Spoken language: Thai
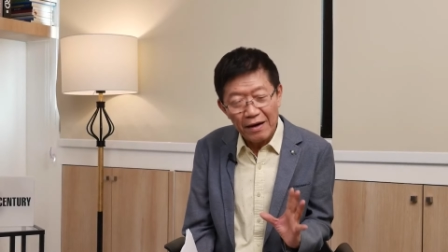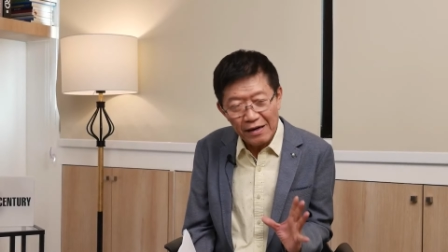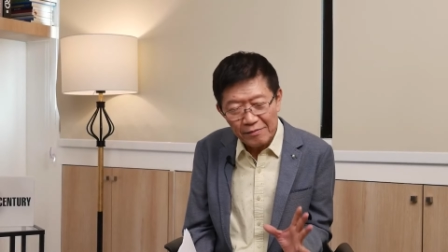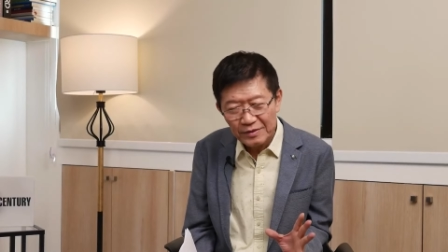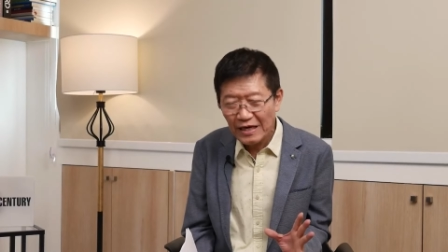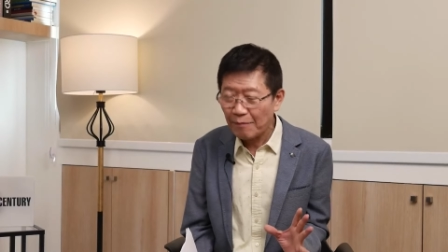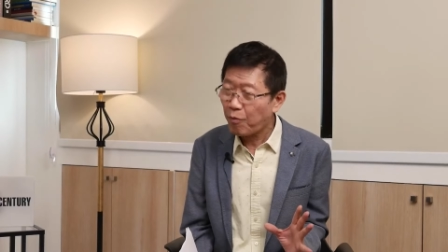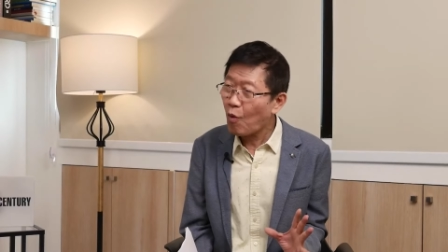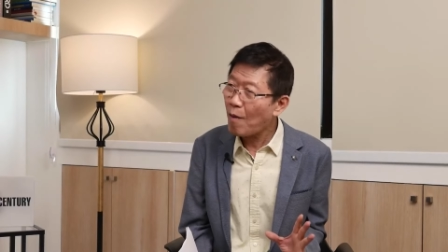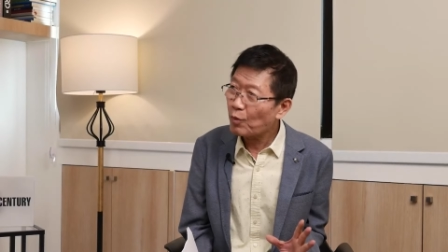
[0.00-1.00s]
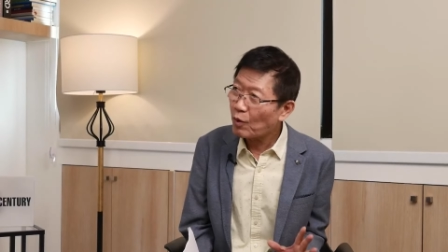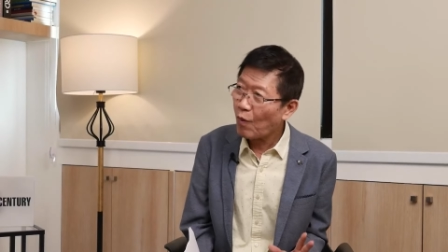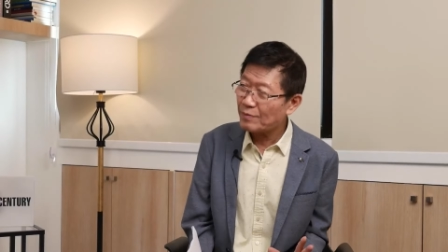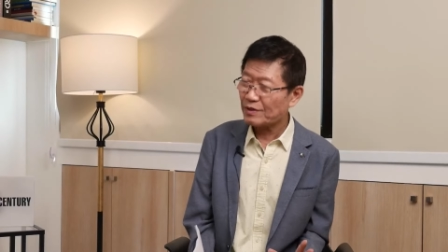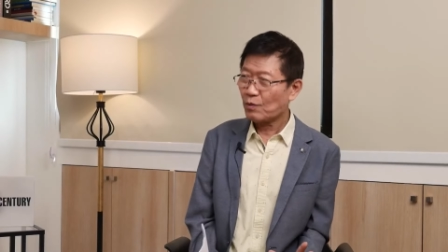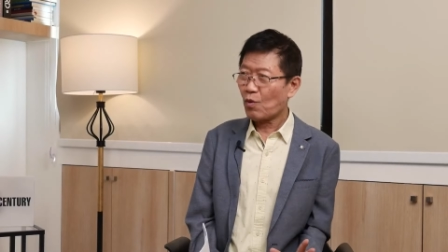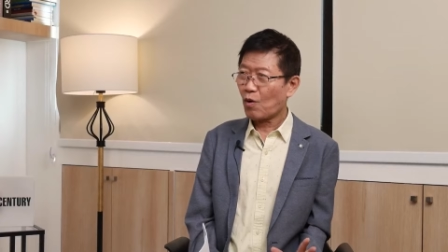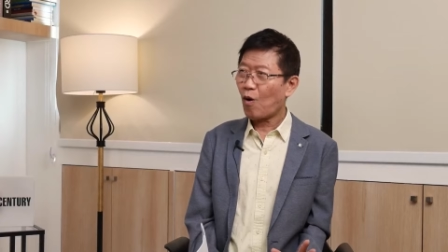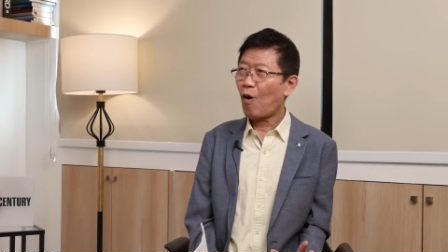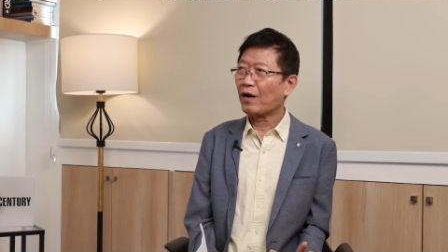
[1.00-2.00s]
เริ่มจากผู้อำนวยความสะดวก
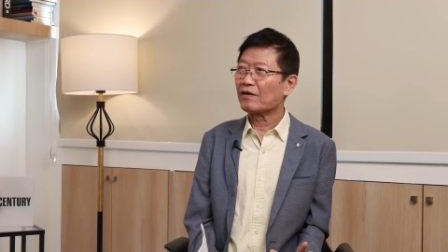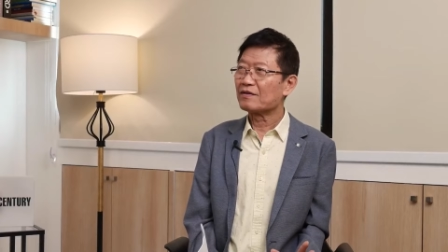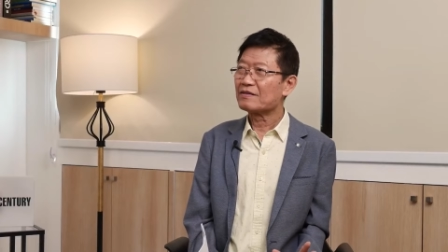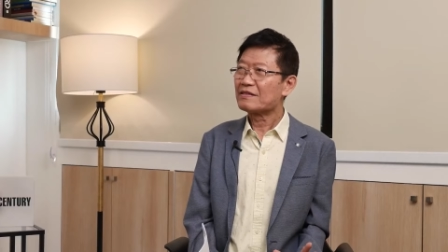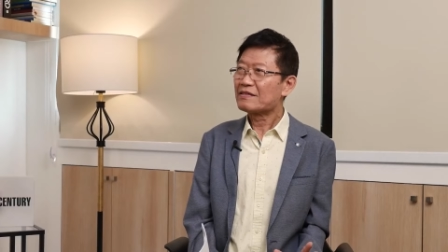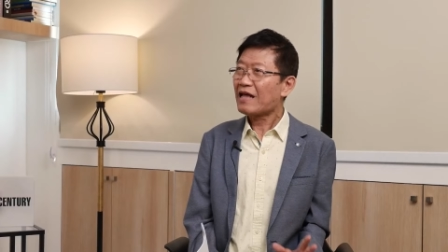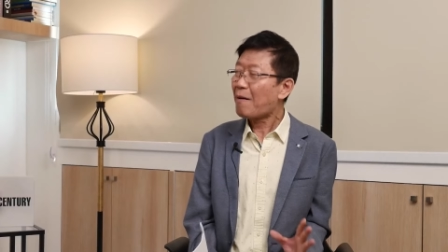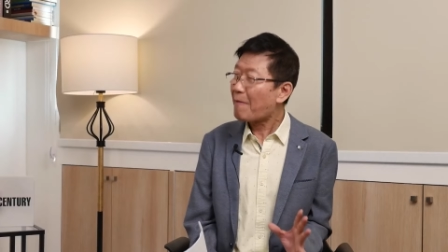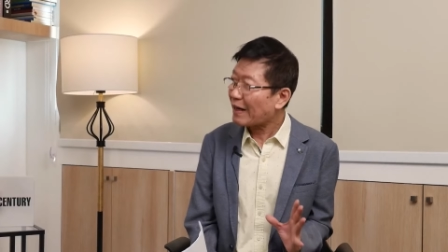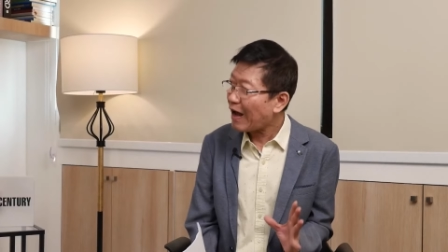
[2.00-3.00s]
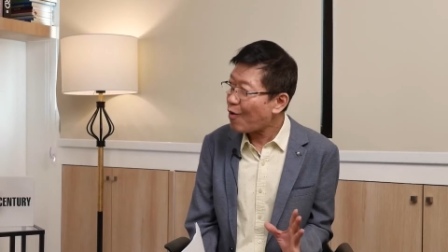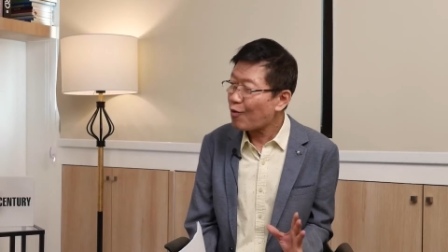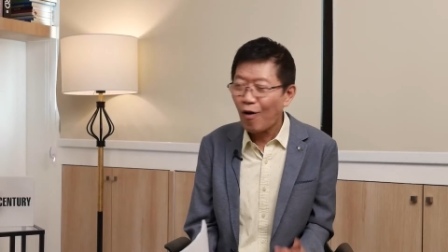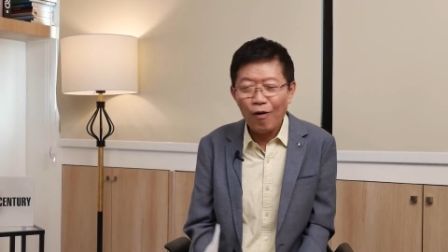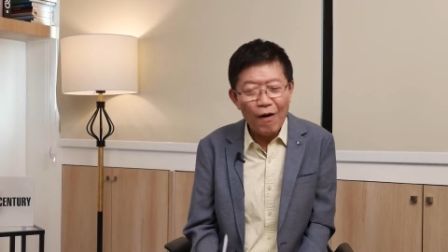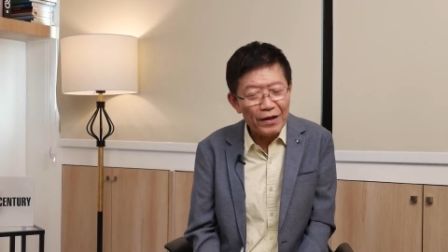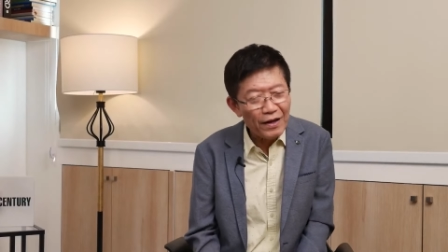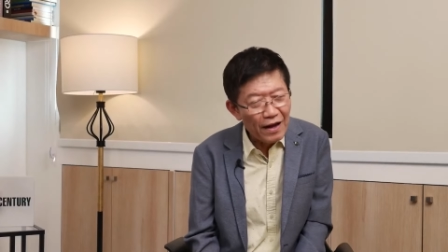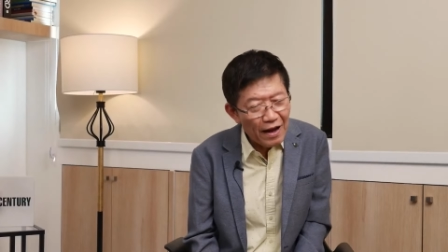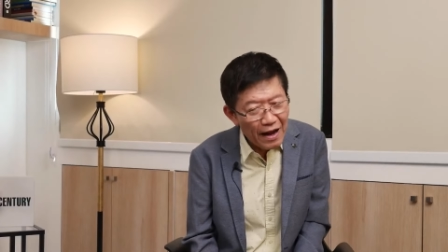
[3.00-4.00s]
ก่อนค่ะ ถ้ามันเข้าล็อกค่อย
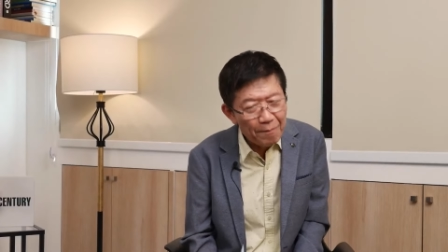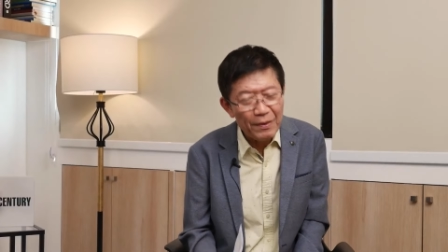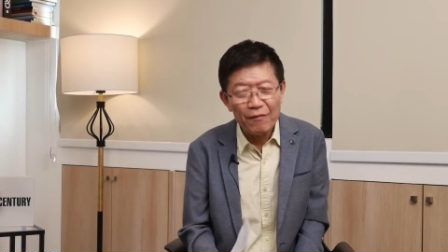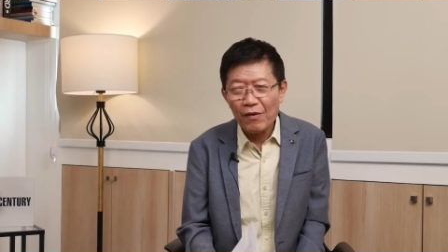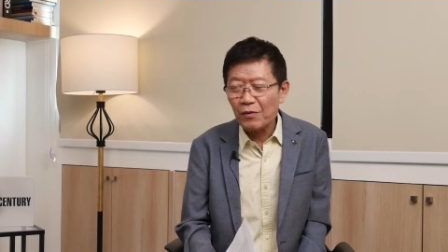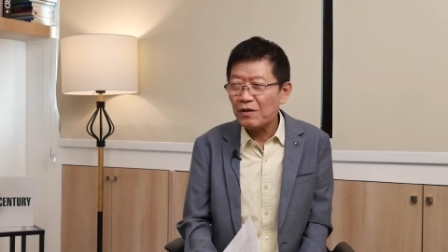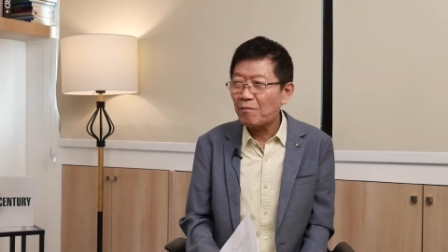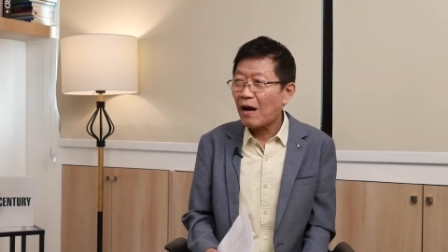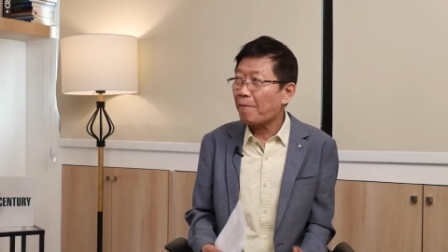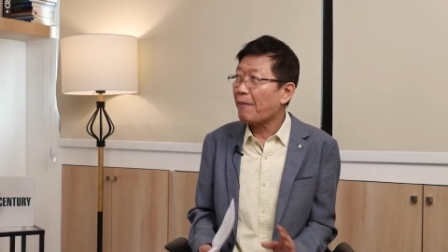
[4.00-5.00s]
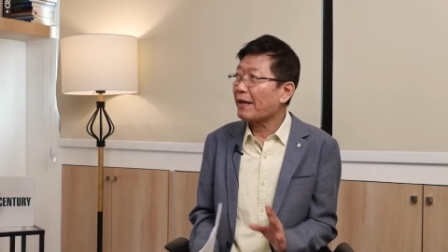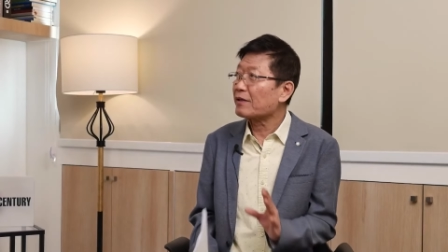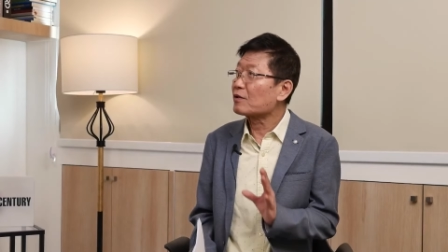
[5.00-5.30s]
อัพเลเวลขึ้นมาเป็น